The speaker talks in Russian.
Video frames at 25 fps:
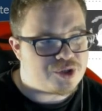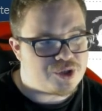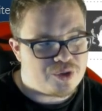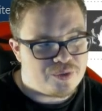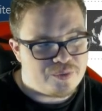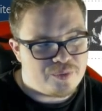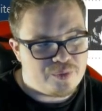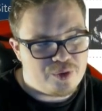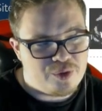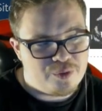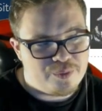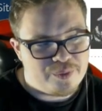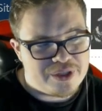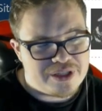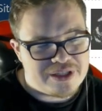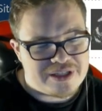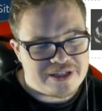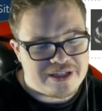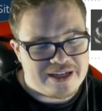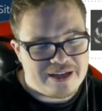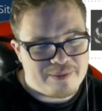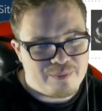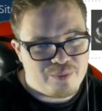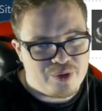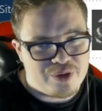что вы
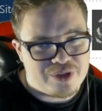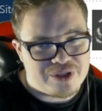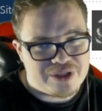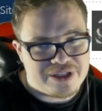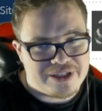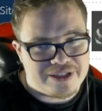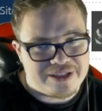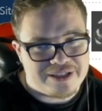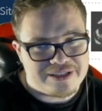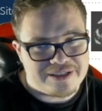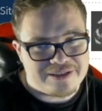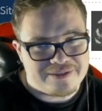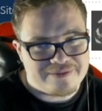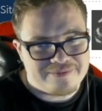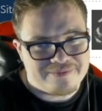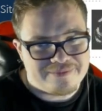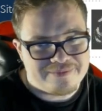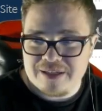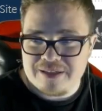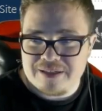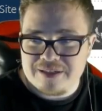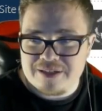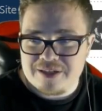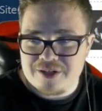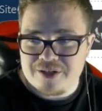думаете она будет делать?
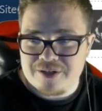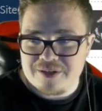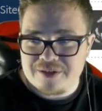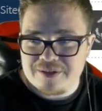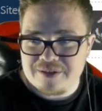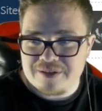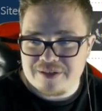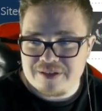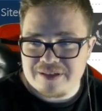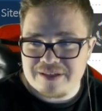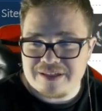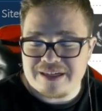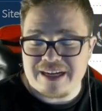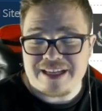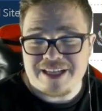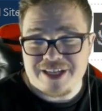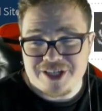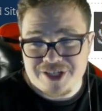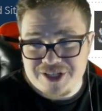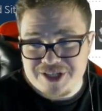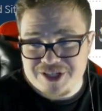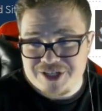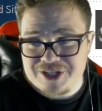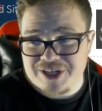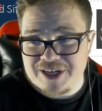
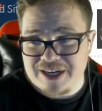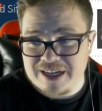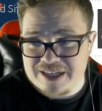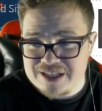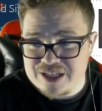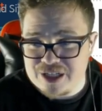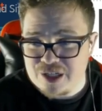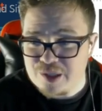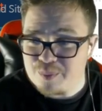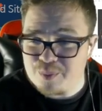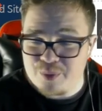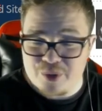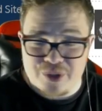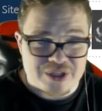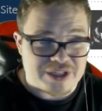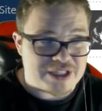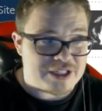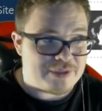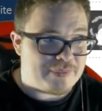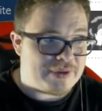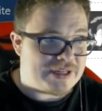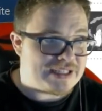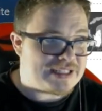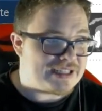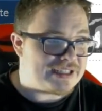Конечно же, канцел будет
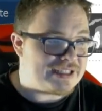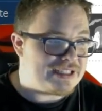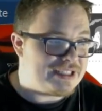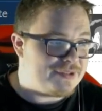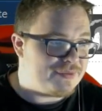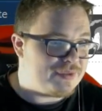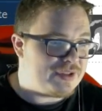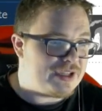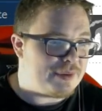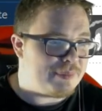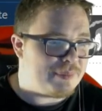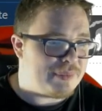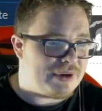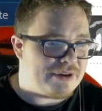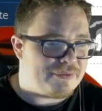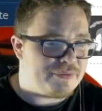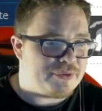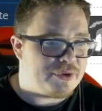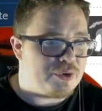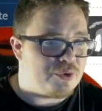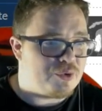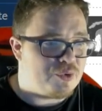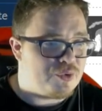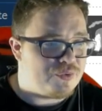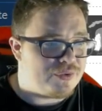снимать активные
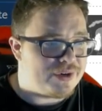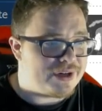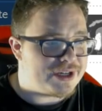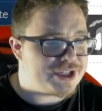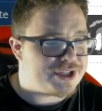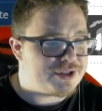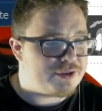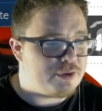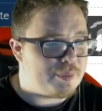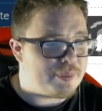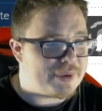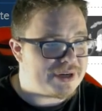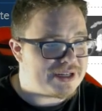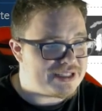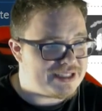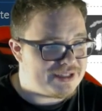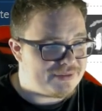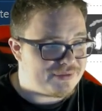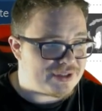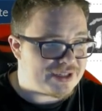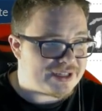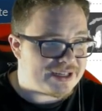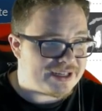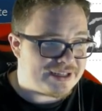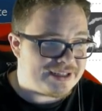бафы у вашего
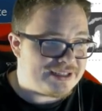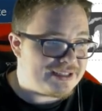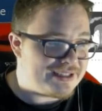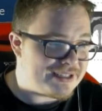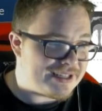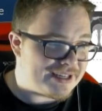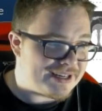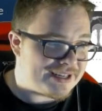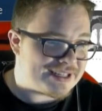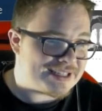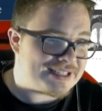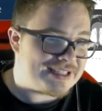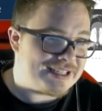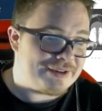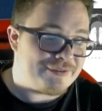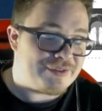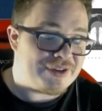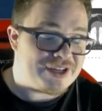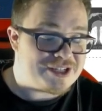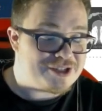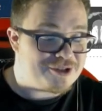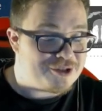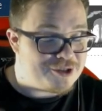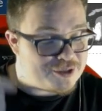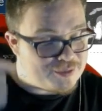противника. Интересная
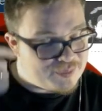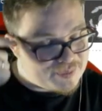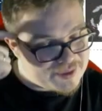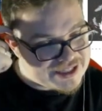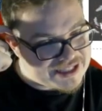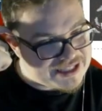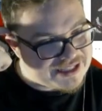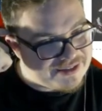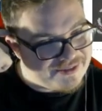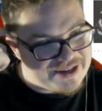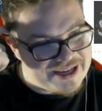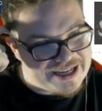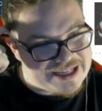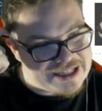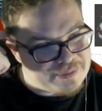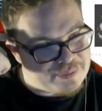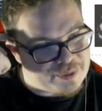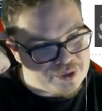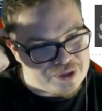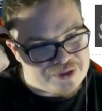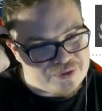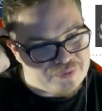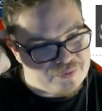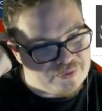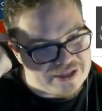вещь, то есть представляете,
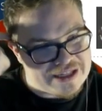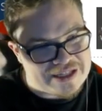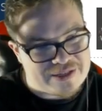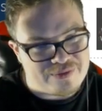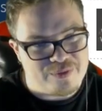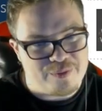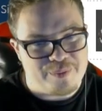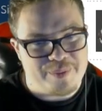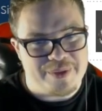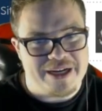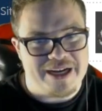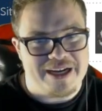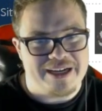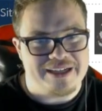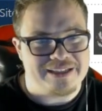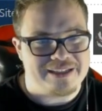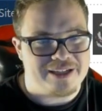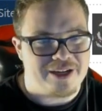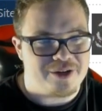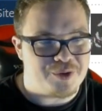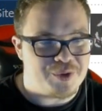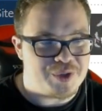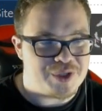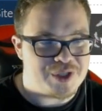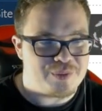против вас выбегает
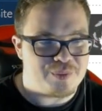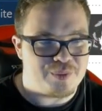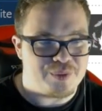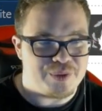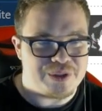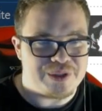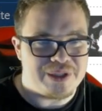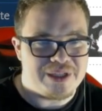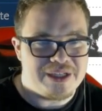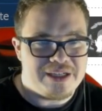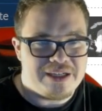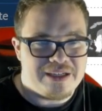какой-нибудь